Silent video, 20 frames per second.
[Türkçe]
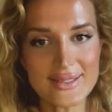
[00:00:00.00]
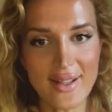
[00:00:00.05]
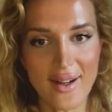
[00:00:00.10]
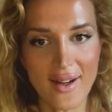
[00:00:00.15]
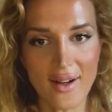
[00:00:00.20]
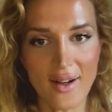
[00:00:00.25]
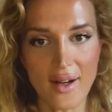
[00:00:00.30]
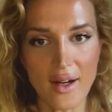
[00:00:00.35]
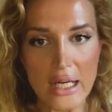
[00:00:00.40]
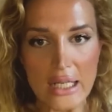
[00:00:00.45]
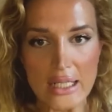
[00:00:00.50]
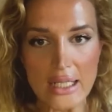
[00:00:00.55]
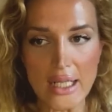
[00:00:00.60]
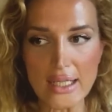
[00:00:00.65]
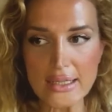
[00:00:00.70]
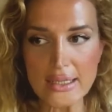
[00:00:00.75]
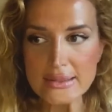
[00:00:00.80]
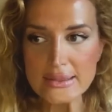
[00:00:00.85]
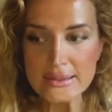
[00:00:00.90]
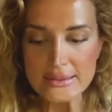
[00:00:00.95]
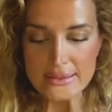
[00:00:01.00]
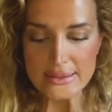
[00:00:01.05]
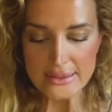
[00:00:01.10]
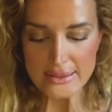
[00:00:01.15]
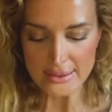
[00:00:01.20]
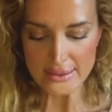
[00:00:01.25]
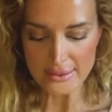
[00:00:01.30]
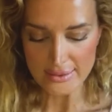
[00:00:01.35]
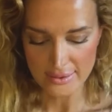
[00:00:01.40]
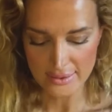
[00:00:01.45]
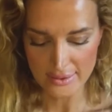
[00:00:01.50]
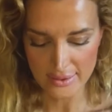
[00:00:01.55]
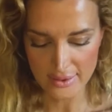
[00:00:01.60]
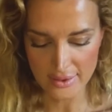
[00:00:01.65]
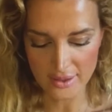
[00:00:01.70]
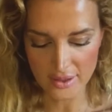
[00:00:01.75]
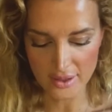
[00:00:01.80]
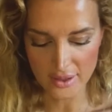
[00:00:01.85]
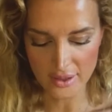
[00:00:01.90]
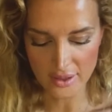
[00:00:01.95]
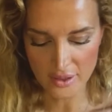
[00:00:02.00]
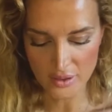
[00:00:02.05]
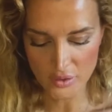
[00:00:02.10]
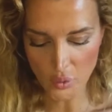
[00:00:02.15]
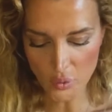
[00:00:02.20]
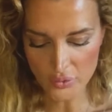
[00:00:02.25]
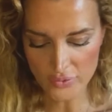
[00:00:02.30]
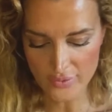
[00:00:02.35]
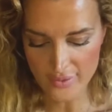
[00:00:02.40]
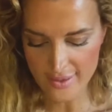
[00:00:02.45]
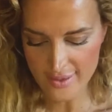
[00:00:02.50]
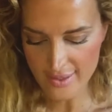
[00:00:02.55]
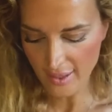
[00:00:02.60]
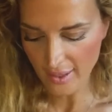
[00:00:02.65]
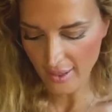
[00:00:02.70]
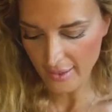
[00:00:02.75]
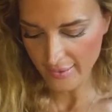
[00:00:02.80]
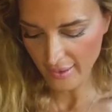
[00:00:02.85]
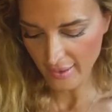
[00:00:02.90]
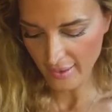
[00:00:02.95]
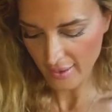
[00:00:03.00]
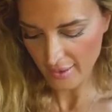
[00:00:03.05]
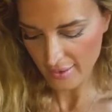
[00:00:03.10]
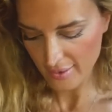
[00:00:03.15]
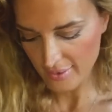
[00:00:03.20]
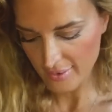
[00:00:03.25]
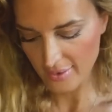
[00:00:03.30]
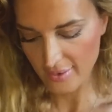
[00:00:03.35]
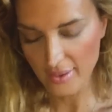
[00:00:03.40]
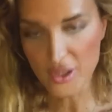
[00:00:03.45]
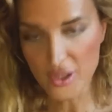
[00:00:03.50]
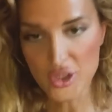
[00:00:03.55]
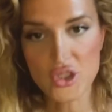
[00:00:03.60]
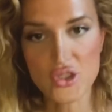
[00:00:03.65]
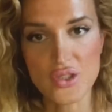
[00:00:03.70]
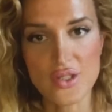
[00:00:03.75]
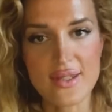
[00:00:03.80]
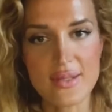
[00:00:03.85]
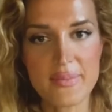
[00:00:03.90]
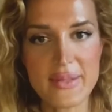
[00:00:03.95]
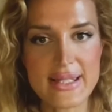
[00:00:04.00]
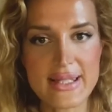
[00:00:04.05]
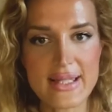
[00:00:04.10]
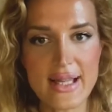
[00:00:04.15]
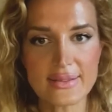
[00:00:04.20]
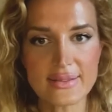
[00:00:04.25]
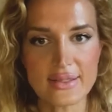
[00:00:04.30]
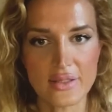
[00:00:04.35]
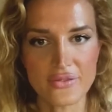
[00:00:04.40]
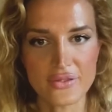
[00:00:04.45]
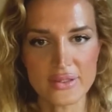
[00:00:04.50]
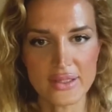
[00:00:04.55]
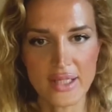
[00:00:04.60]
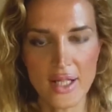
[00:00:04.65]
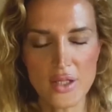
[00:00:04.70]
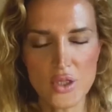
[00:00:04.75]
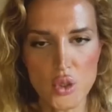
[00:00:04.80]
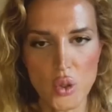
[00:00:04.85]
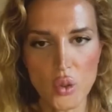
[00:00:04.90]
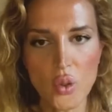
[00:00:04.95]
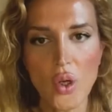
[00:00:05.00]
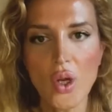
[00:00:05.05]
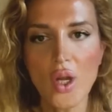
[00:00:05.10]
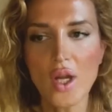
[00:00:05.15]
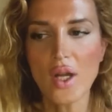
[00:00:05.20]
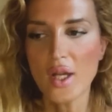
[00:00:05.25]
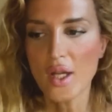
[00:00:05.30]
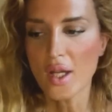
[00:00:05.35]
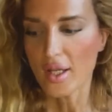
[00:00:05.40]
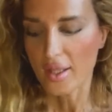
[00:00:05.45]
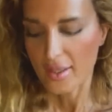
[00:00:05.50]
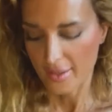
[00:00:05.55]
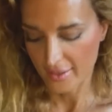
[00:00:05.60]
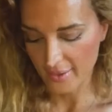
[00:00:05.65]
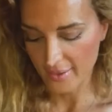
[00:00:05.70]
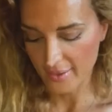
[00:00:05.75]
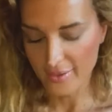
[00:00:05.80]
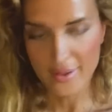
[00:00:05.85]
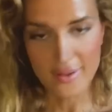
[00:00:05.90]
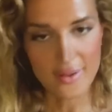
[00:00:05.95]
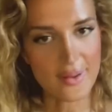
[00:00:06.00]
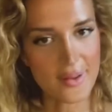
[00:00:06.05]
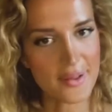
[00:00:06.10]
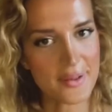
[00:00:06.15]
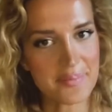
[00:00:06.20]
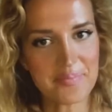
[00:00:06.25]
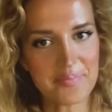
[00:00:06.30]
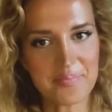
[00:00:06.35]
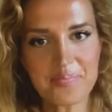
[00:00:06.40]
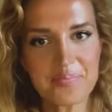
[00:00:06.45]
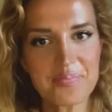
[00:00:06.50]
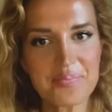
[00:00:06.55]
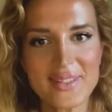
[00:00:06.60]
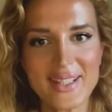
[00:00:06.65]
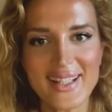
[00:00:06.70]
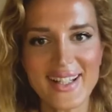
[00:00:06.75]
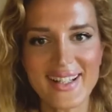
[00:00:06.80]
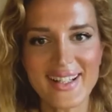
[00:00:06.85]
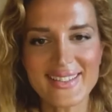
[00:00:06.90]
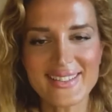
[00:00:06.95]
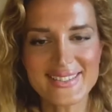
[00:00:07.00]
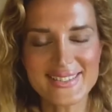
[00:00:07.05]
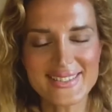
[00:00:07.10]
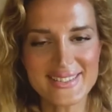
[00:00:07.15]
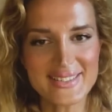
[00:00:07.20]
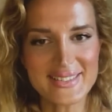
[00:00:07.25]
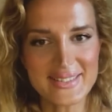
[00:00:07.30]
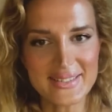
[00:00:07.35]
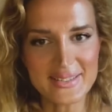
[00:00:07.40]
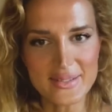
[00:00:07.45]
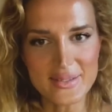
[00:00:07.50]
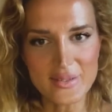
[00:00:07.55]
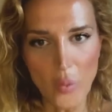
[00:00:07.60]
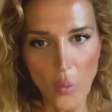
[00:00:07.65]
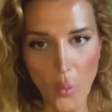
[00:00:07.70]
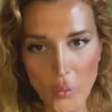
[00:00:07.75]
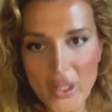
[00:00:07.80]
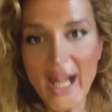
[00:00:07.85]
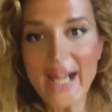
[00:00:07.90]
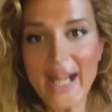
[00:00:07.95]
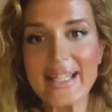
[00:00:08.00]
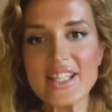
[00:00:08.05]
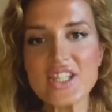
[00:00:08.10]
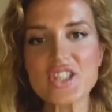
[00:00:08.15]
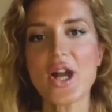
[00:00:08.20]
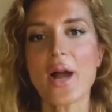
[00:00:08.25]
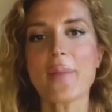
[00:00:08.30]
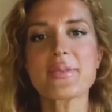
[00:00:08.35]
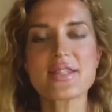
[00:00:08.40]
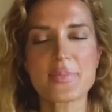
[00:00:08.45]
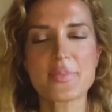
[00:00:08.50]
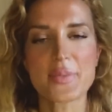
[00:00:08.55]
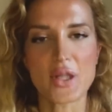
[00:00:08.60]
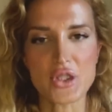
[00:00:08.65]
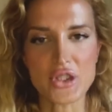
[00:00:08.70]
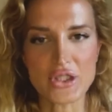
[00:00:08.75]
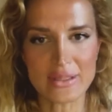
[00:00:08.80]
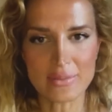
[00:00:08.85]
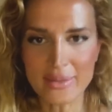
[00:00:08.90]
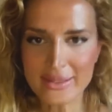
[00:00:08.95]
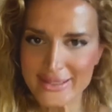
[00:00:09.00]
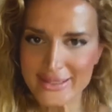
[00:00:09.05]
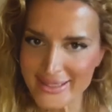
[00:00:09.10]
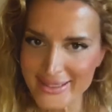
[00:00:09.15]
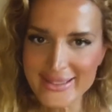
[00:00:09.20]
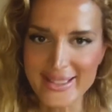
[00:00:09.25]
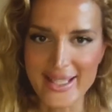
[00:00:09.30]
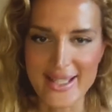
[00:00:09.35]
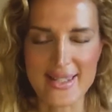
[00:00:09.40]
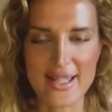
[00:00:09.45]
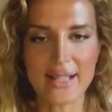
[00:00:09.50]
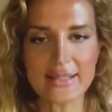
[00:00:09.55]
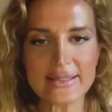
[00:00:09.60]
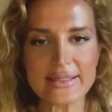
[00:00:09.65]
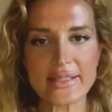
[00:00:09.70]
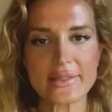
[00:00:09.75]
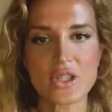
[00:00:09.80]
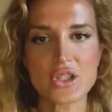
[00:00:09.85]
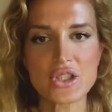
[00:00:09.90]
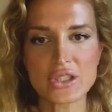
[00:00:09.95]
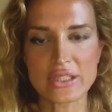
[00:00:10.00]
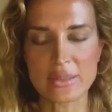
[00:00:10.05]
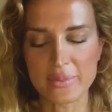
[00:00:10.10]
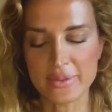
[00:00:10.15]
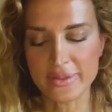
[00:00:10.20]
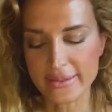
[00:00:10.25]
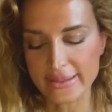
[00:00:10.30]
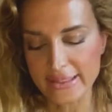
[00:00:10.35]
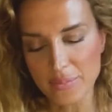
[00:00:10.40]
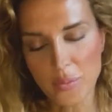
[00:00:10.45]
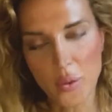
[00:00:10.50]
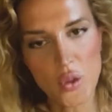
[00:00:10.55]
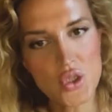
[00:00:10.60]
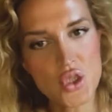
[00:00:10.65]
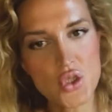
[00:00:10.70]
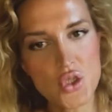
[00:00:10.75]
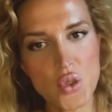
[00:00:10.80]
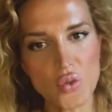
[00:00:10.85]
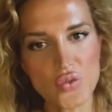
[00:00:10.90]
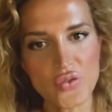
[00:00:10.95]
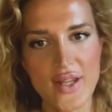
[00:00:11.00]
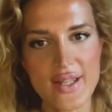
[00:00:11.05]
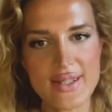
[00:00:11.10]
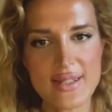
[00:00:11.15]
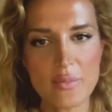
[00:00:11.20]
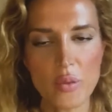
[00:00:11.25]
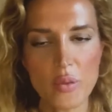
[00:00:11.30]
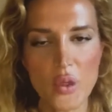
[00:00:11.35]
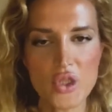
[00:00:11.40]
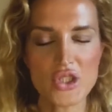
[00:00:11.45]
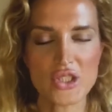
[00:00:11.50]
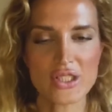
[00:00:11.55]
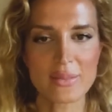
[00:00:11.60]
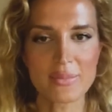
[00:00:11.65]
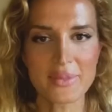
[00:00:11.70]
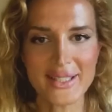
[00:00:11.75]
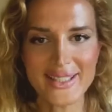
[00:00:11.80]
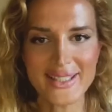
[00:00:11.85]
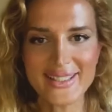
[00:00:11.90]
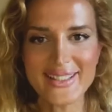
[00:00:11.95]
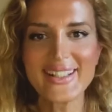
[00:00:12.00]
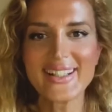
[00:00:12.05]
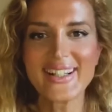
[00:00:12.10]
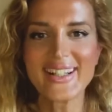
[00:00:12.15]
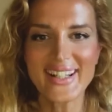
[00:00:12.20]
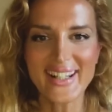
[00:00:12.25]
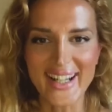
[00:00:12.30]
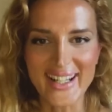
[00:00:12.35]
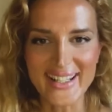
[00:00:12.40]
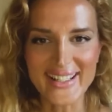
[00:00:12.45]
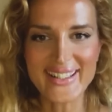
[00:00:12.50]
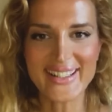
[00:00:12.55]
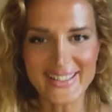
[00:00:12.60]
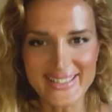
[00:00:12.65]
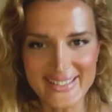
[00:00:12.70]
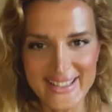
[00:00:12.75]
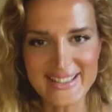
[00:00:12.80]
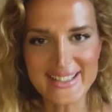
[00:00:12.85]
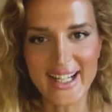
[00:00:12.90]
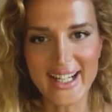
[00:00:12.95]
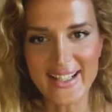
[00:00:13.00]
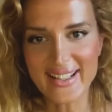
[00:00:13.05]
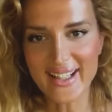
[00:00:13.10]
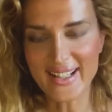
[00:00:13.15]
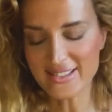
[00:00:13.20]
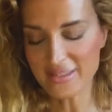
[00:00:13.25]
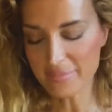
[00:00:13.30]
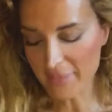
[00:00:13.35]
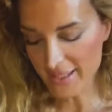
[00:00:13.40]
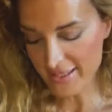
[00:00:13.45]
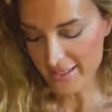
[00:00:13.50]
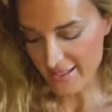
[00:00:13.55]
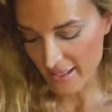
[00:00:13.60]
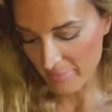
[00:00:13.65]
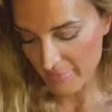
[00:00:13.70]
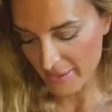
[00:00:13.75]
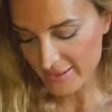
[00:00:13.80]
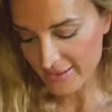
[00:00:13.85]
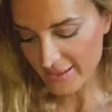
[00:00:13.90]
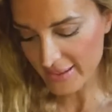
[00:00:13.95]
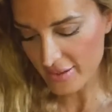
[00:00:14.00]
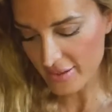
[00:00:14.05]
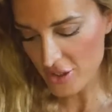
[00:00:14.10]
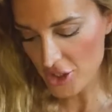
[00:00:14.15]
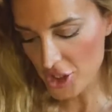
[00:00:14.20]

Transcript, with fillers: altına alındık e, noktası hala e, açıkçası bizler tarafından çok e, onaylayacağımız bir açıklama değil. Keza diğer açıklamaları gibi. Onun için çok fazla bu açıklamayı hani detaylandırmak zahmetine